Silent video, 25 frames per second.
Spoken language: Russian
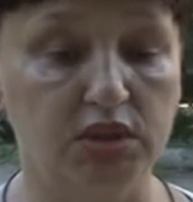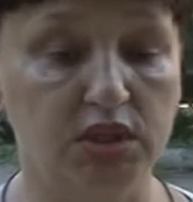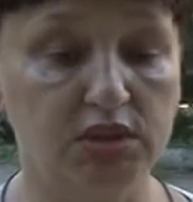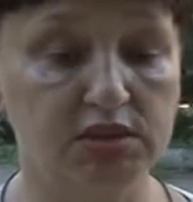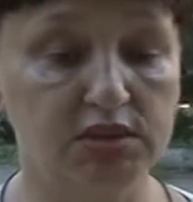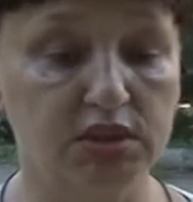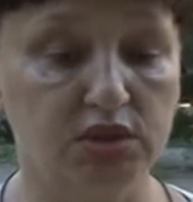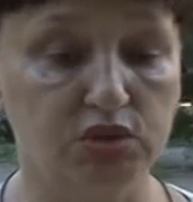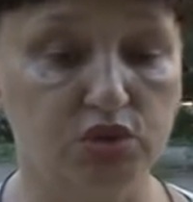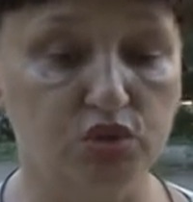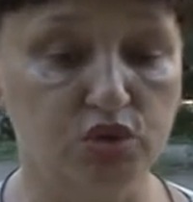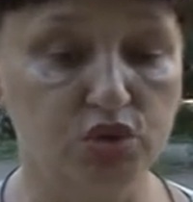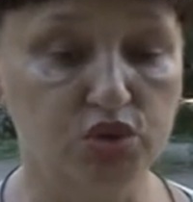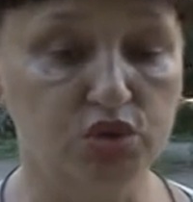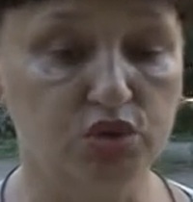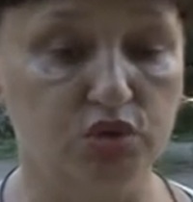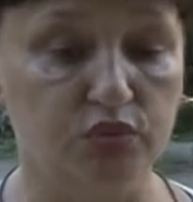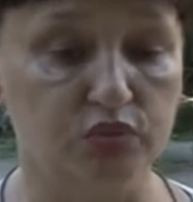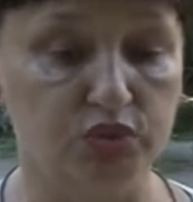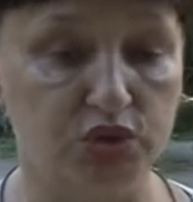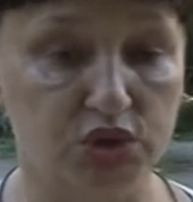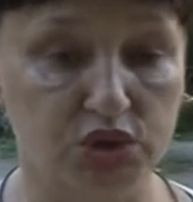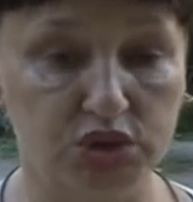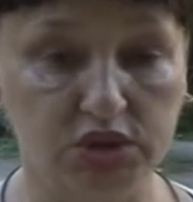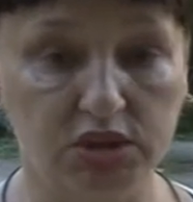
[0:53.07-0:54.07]
Я за то,
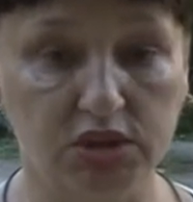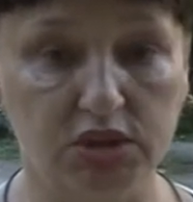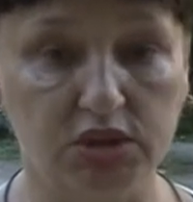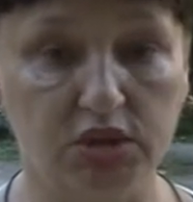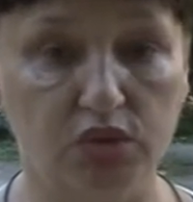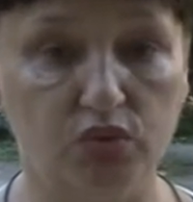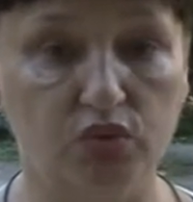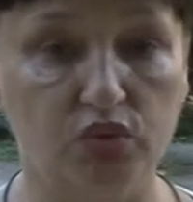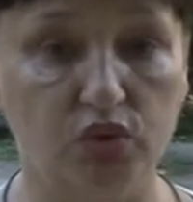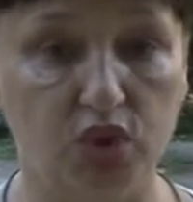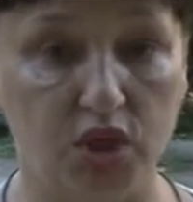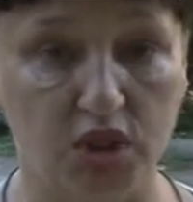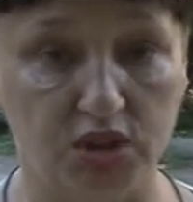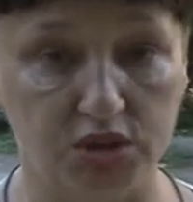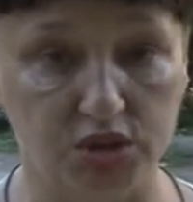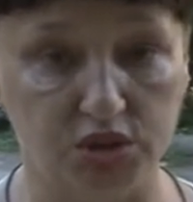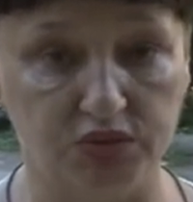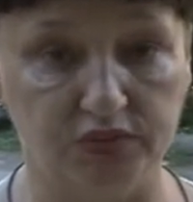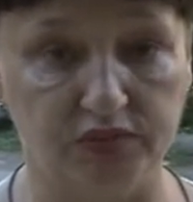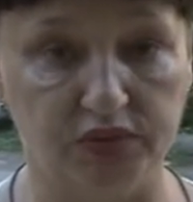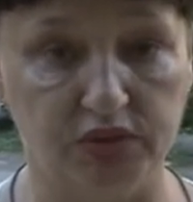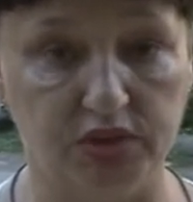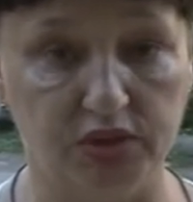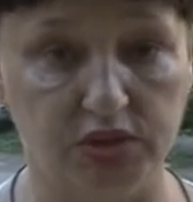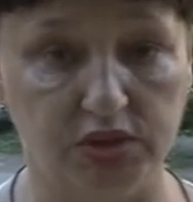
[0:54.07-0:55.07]
чтобы жители
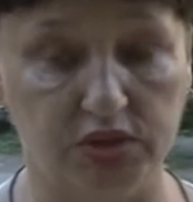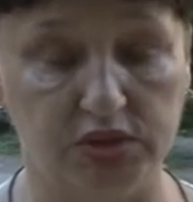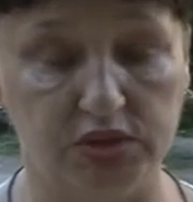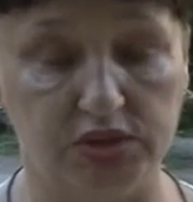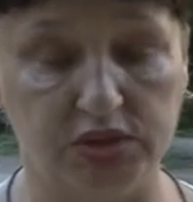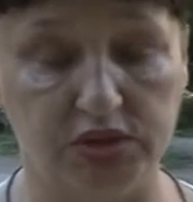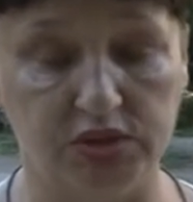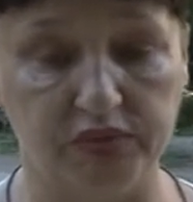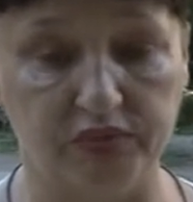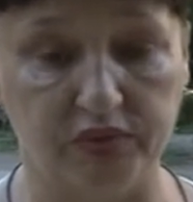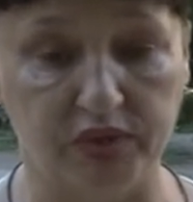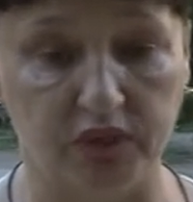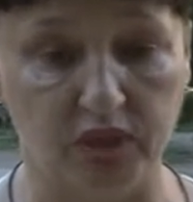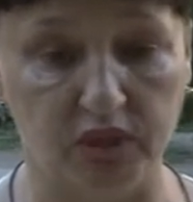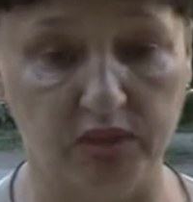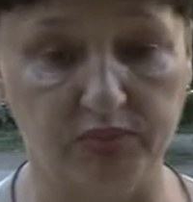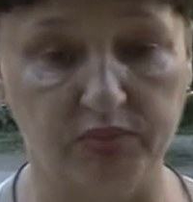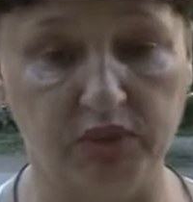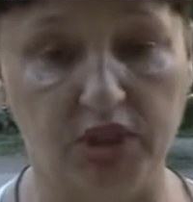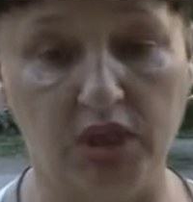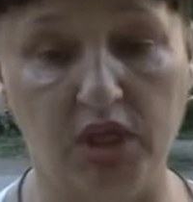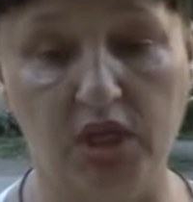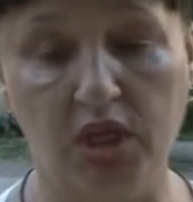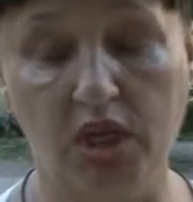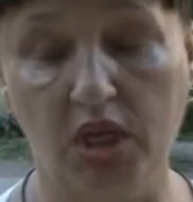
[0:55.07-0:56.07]
ухаживали за
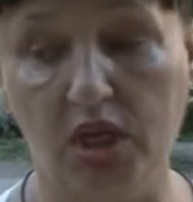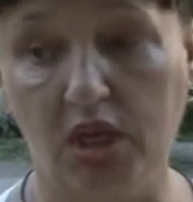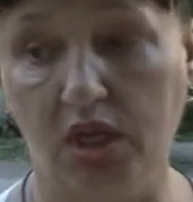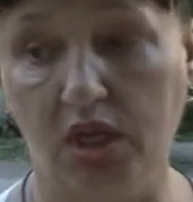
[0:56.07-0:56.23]
дворами